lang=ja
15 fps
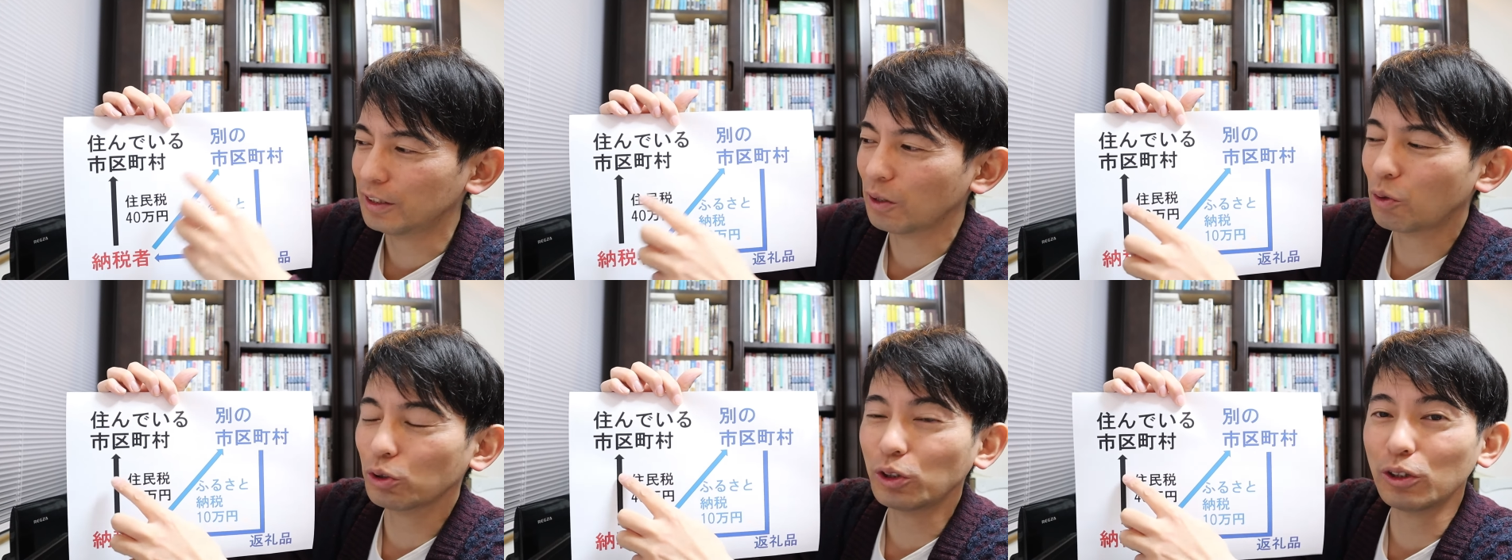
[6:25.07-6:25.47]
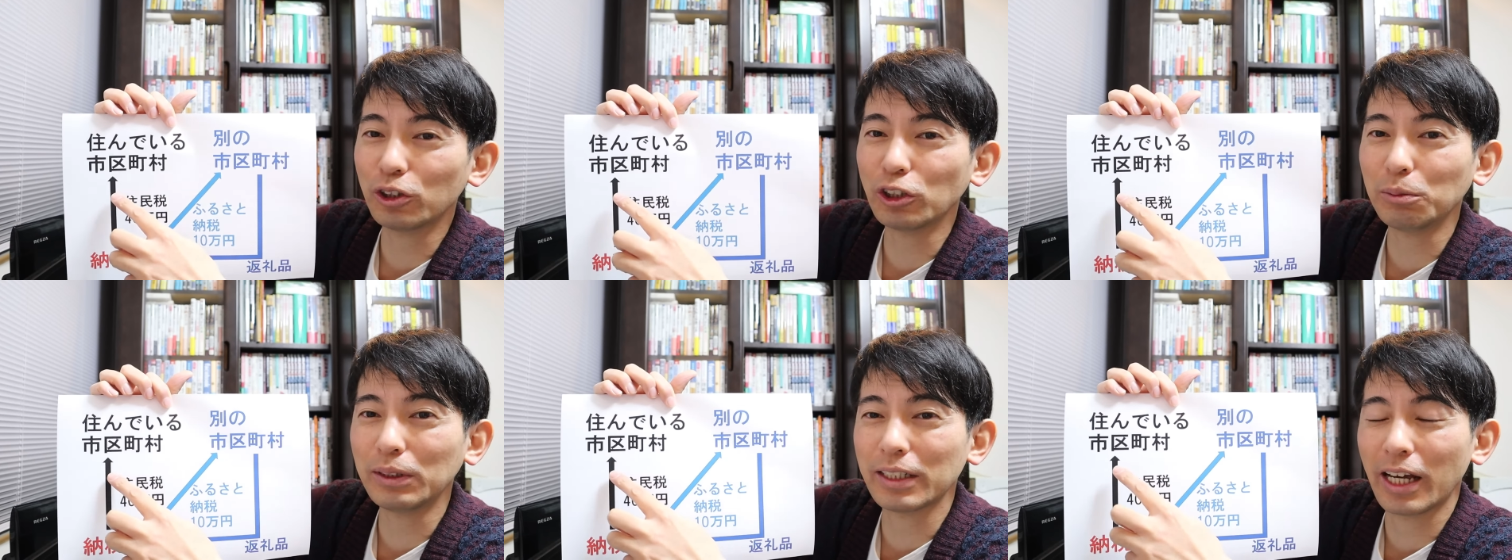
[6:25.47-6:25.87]
じゃあ、こっちの
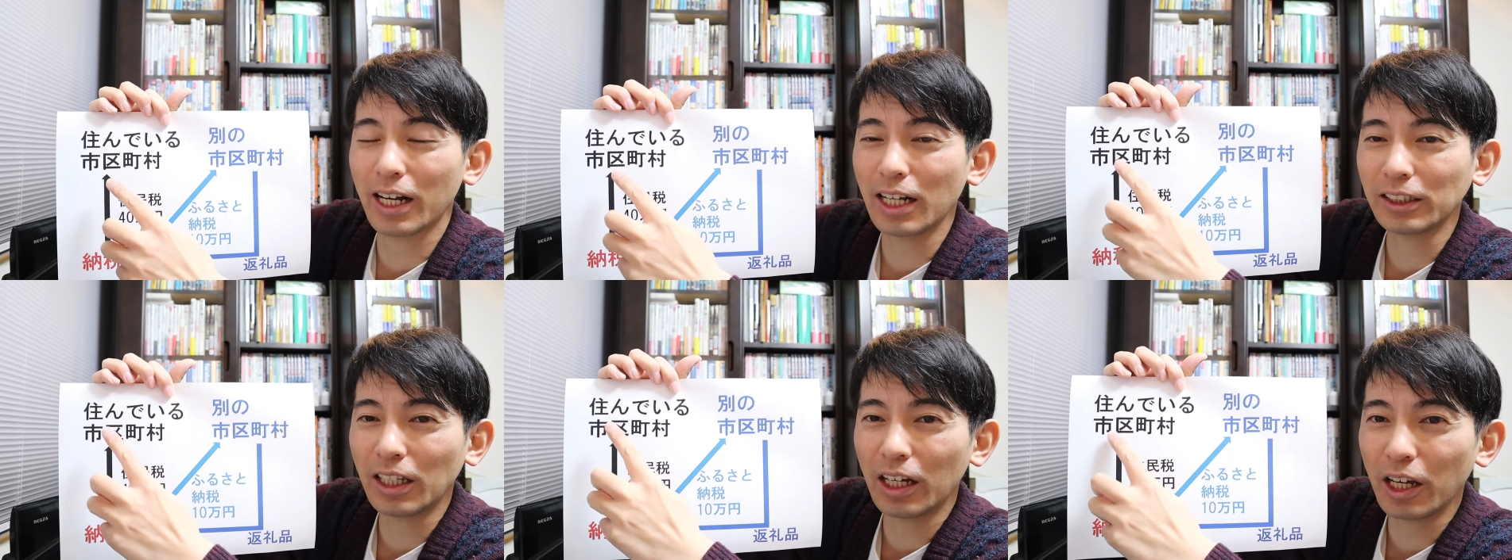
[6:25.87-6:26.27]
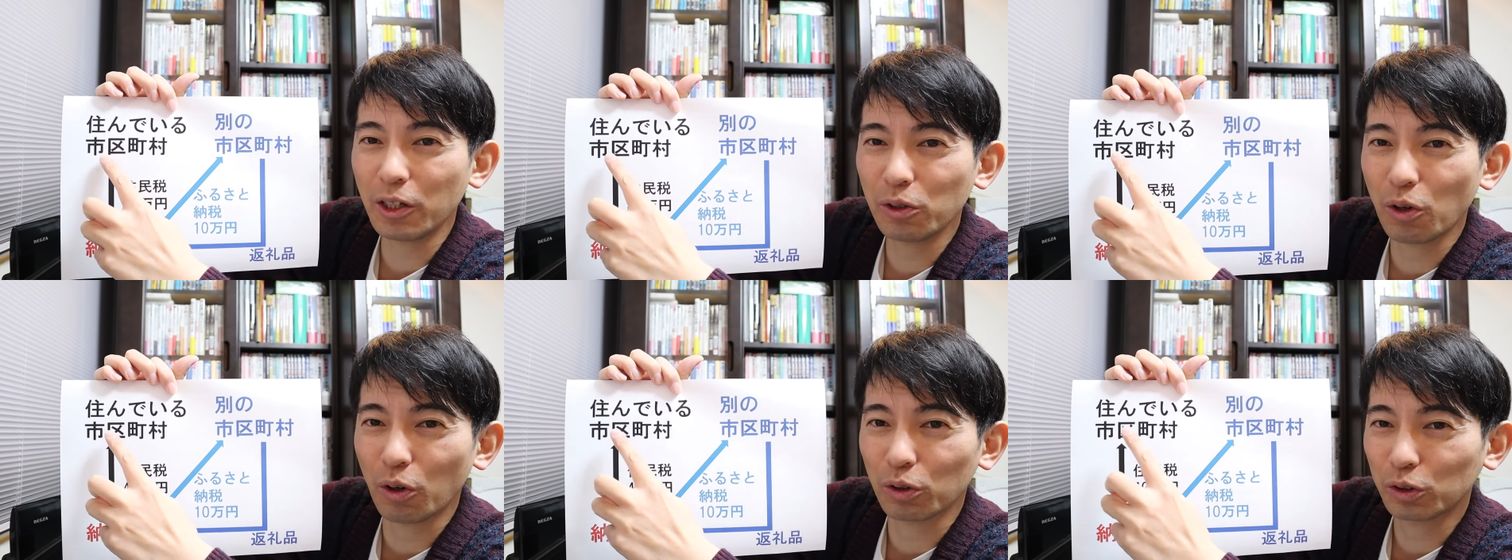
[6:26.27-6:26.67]
住民税減らしてあげ
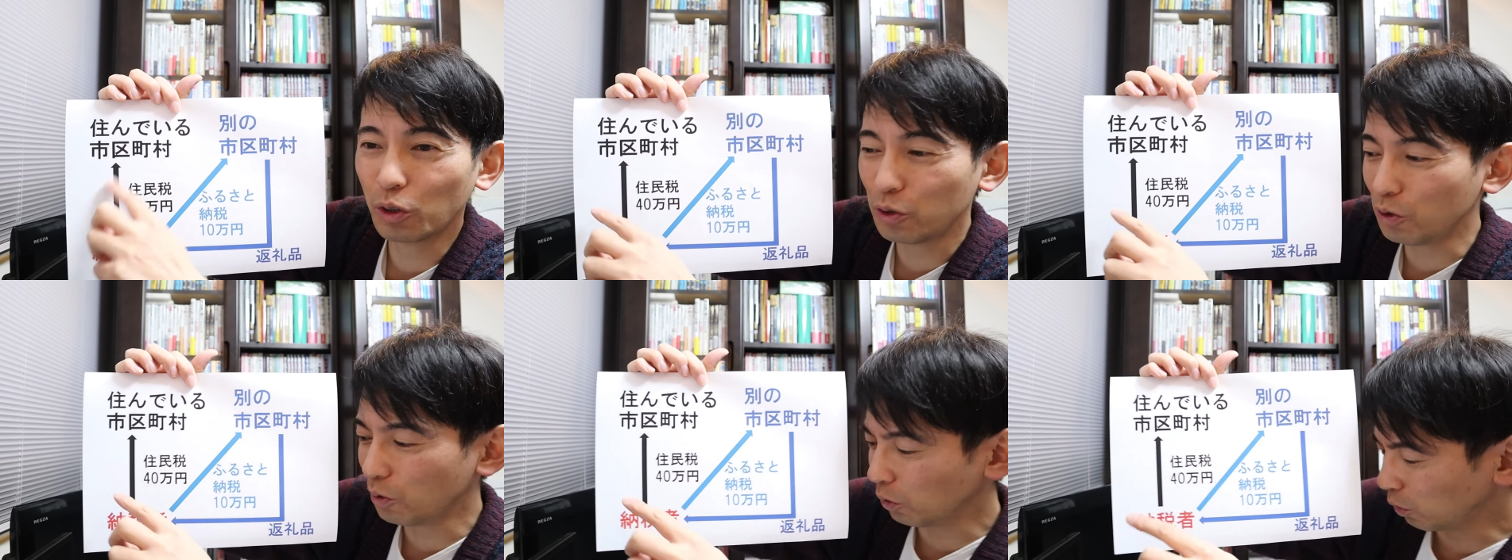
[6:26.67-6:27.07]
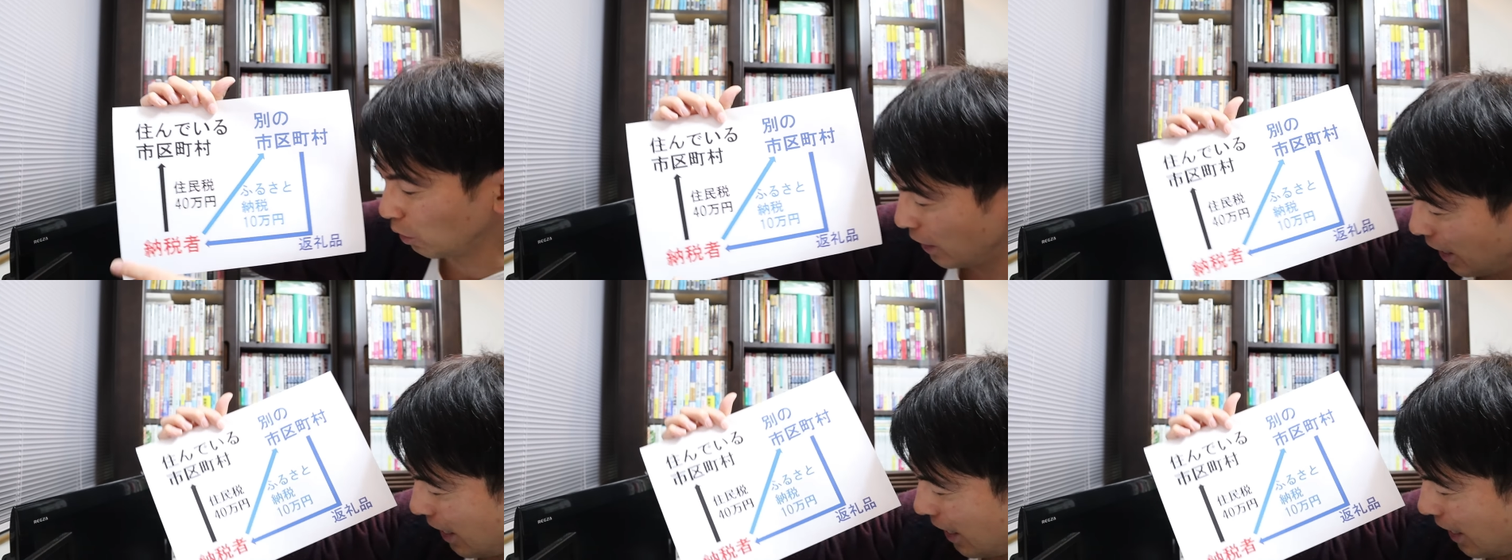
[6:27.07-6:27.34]
るよ。ということ